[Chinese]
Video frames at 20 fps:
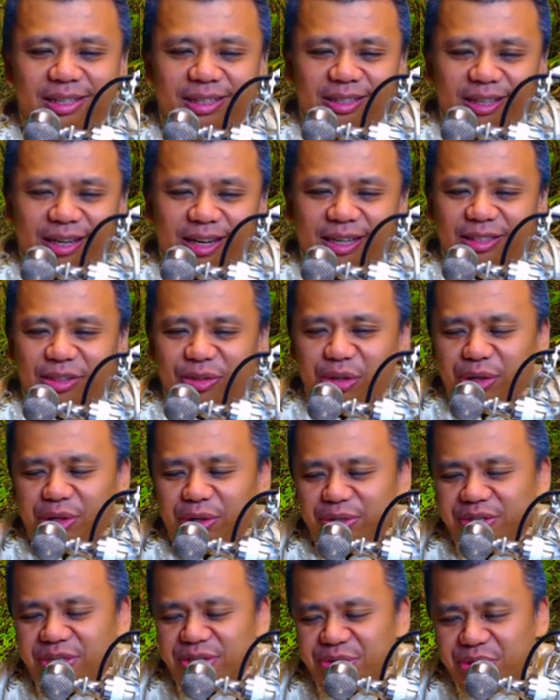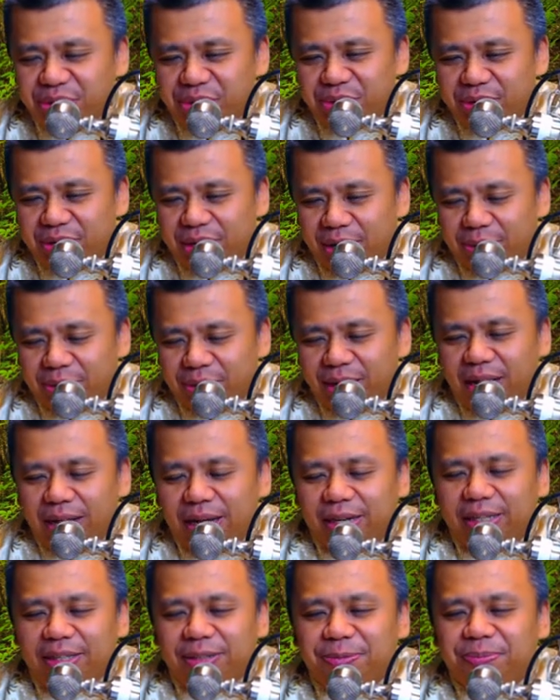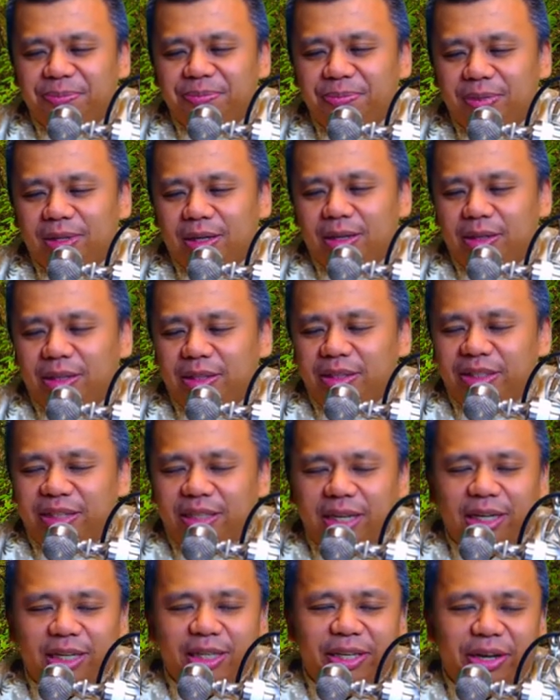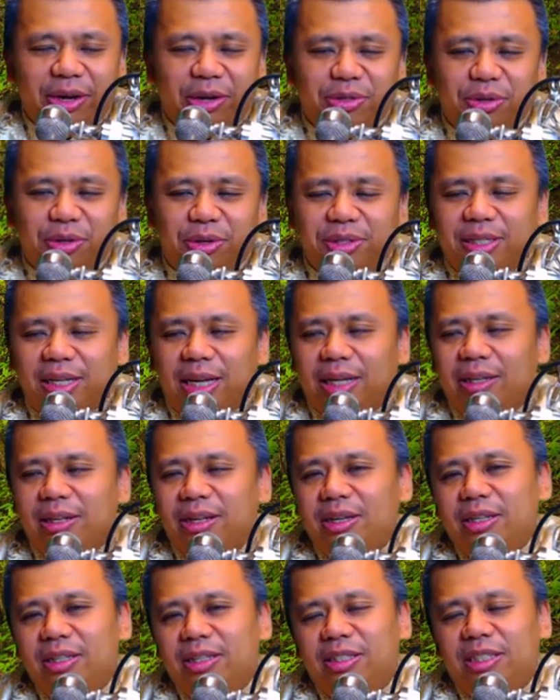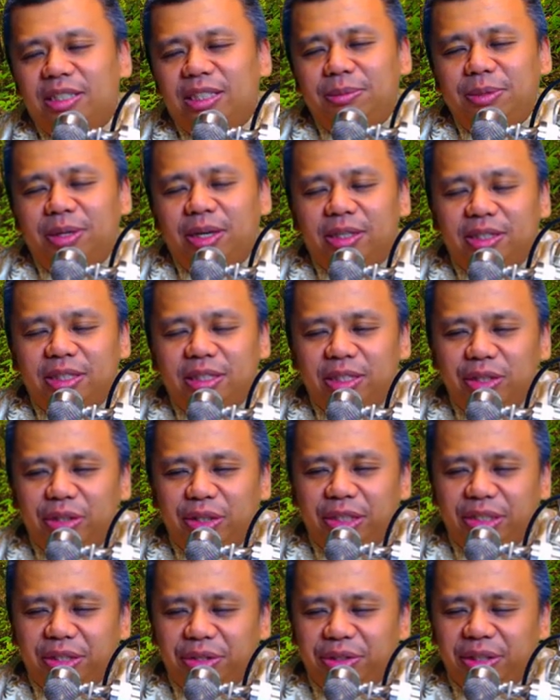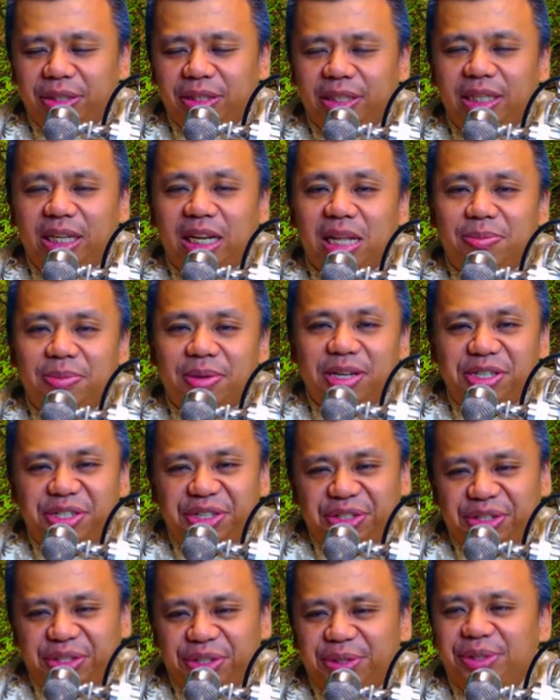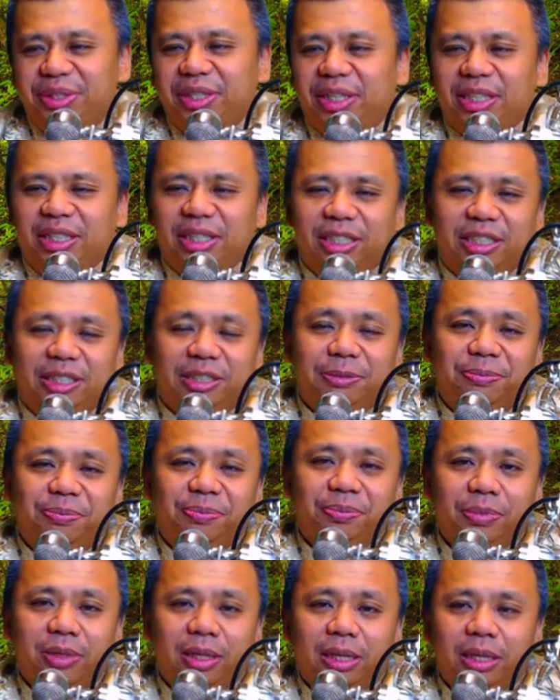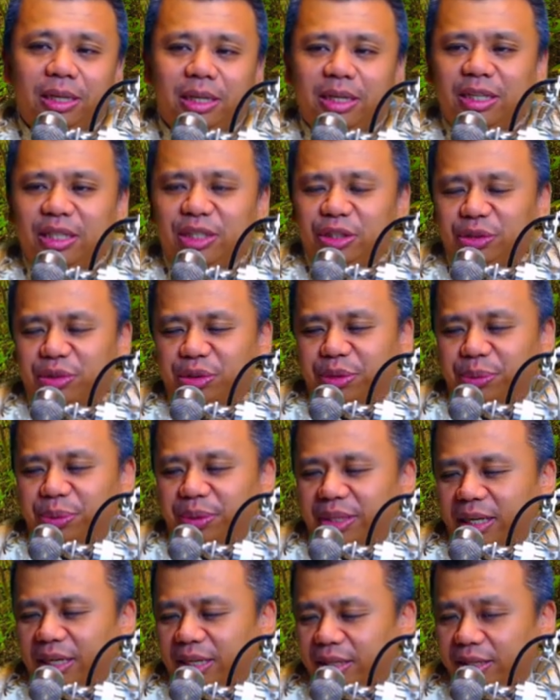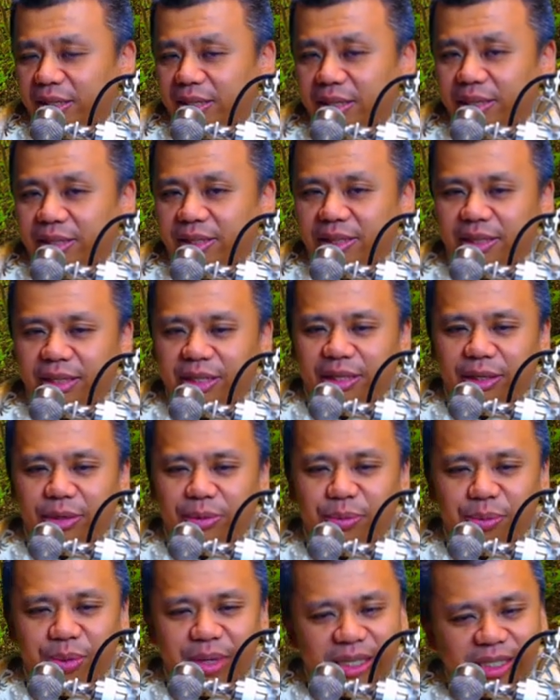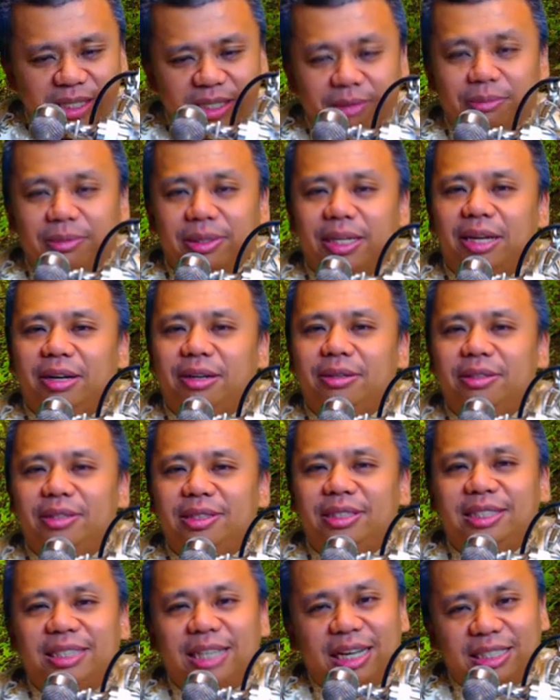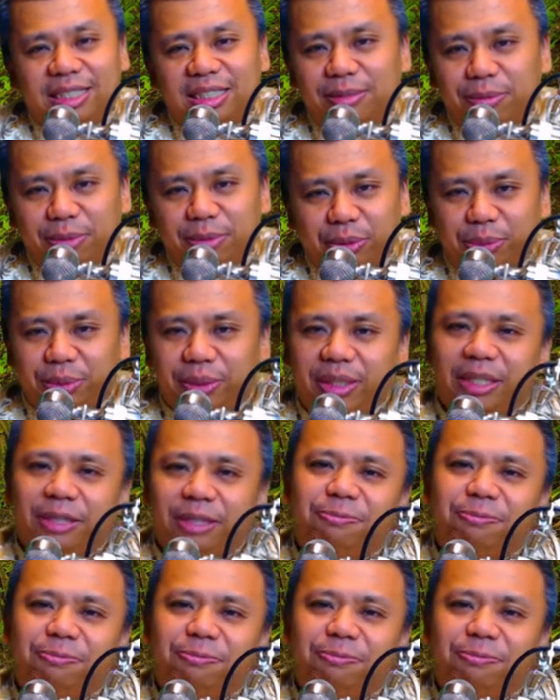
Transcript: 那最后世尊赶回来了，然后香客鸟兽散，寺庙四院修行地里面血流成河。世尊就问他：你为什么要杀这么多人？